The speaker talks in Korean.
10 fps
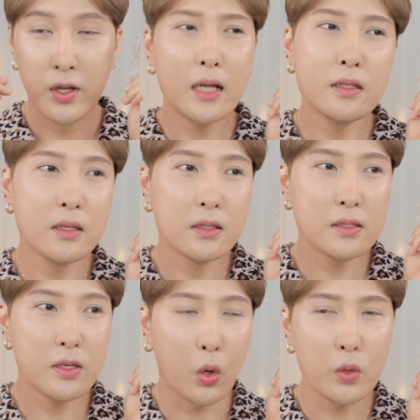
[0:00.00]
아니,
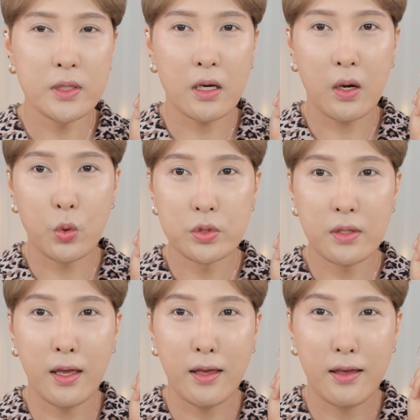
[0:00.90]
이제 여름이
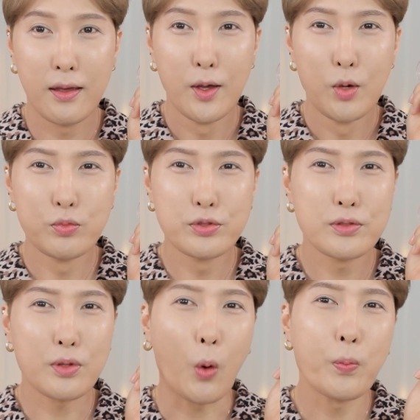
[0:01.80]
다가오는데
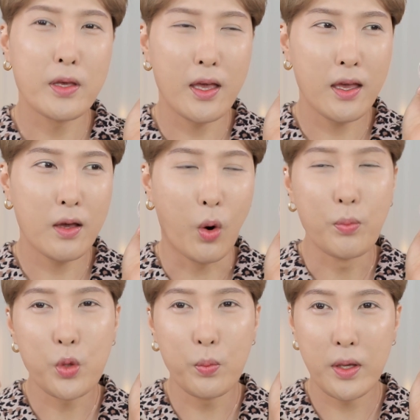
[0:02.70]
무슨 덥게
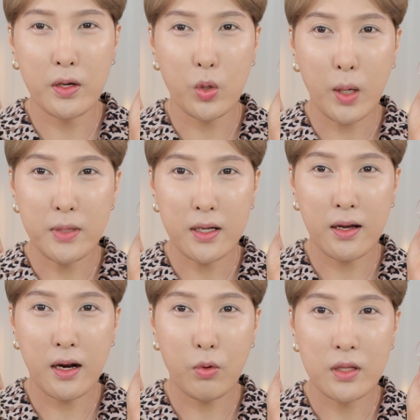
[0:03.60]
웜톤 메이크업을 합니까?
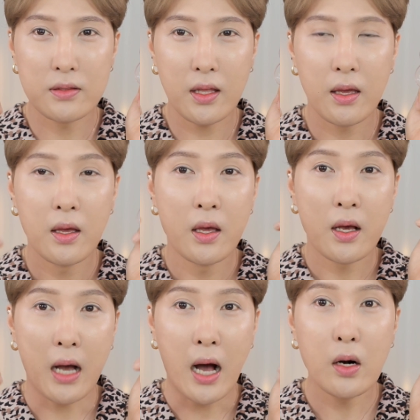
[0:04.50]
라고 하는데,
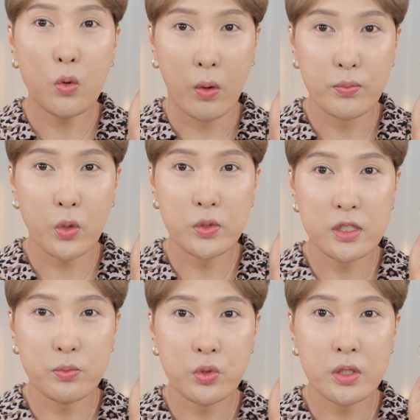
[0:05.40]
가을
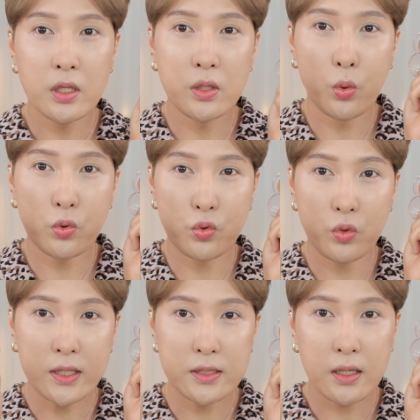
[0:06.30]
웜톤이신 분들이 이 두
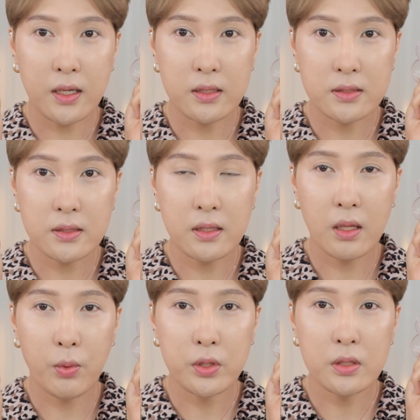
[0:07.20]
가지 색깔을 쓰게
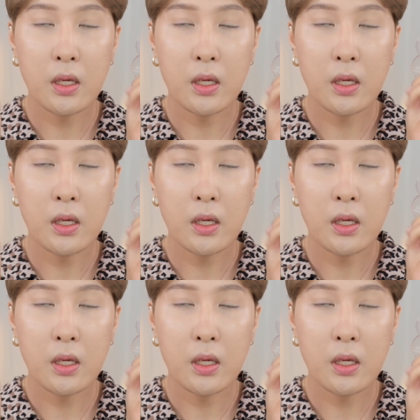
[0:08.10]
되면은